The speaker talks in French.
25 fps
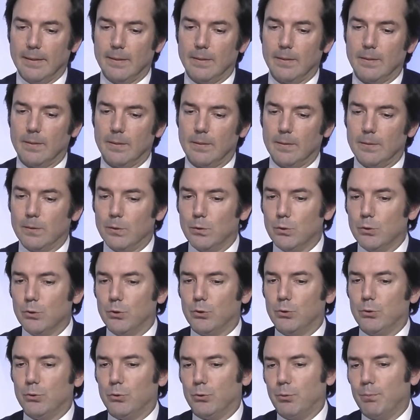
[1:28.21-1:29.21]

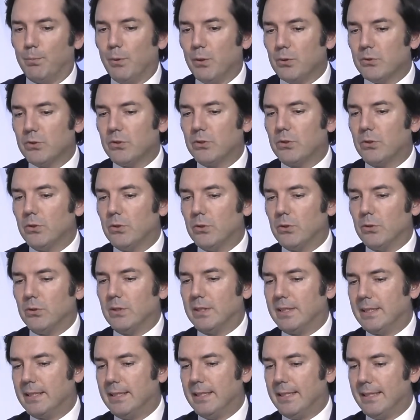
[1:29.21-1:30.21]
je pense que
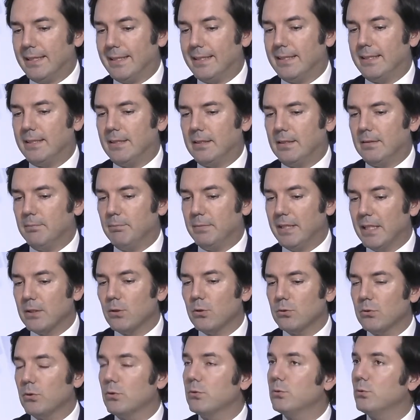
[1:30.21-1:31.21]
c'est bien
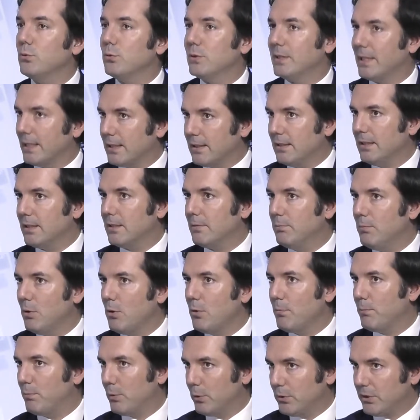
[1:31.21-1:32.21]
entendu
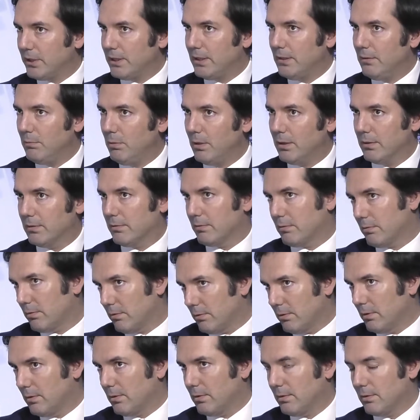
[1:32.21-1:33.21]
techniquement possible,
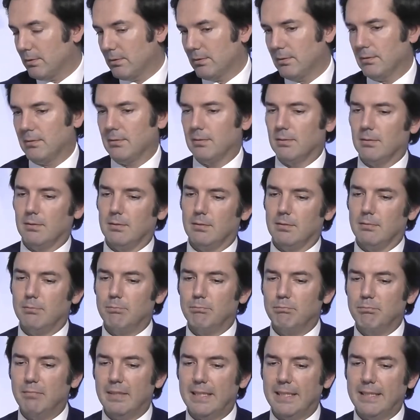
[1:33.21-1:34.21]
euh,
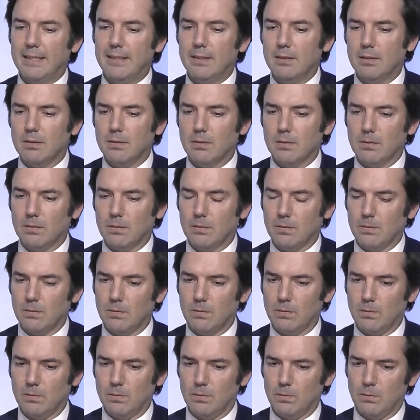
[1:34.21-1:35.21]
mais
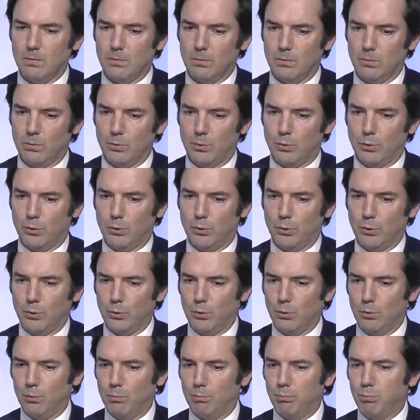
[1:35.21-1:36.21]
euh,
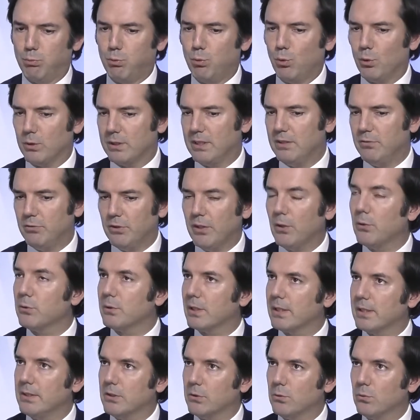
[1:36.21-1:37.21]
que pour
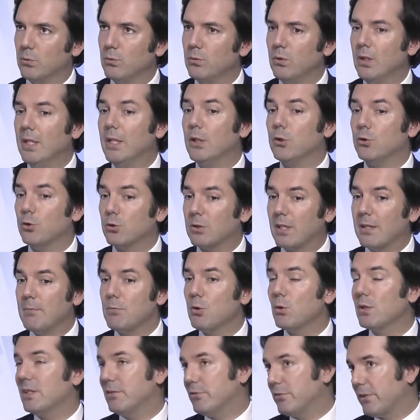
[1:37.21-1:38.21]
différentes raisons,
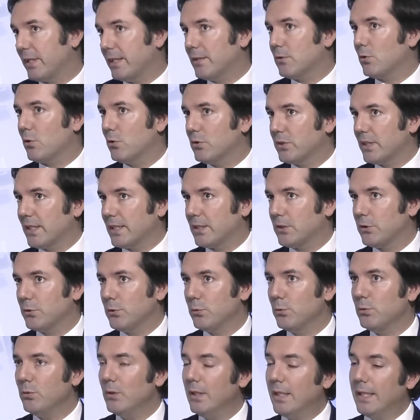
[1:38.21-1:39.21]
notamment les frais de
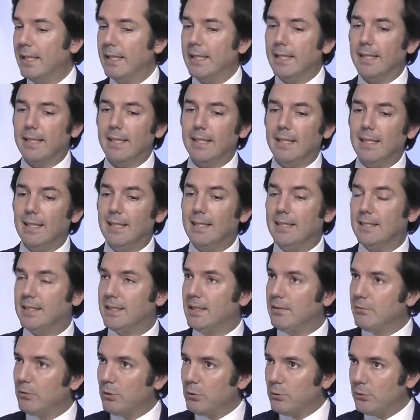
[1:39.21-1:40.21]
transaction et
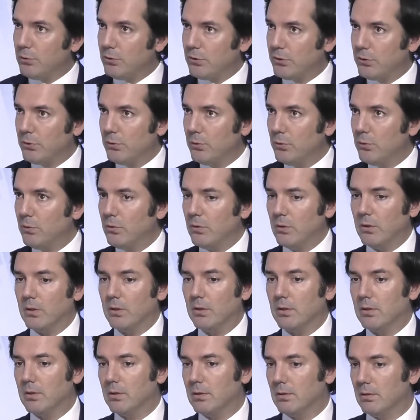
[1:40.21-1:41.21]
les évolutions,
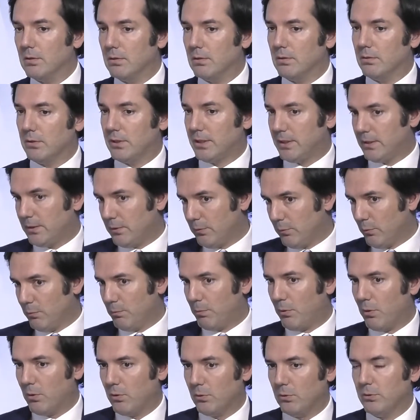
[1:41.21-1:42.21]
euh, si on
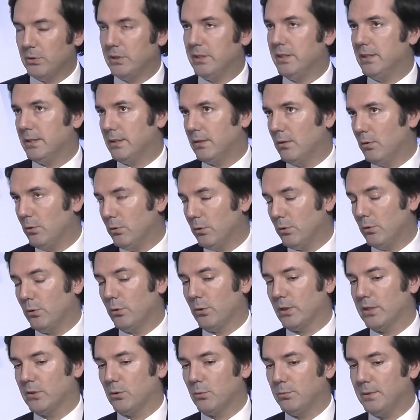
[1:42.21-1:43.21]
prend
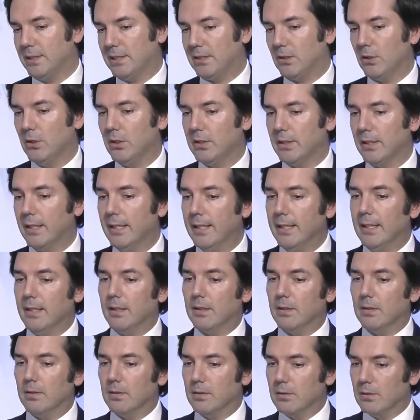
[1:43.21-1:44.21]
le, réseau Bitcoin,
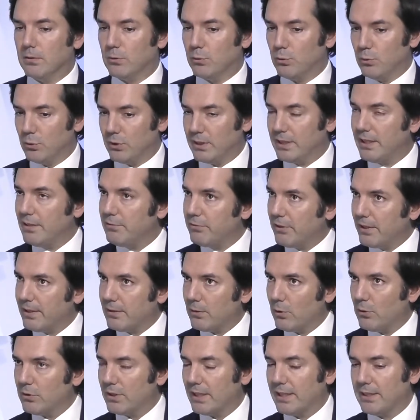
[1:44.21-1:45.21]
de ces frais
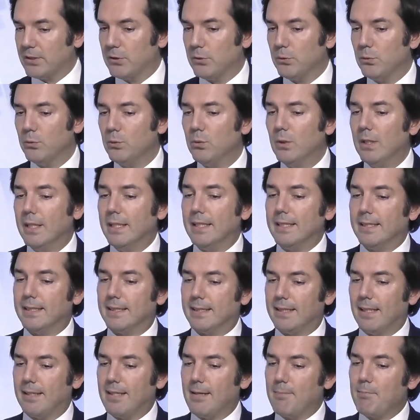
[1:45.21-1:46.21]
de transaction,
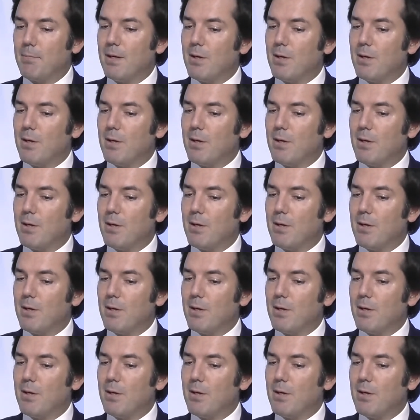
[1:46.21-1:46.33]
ça n'a pas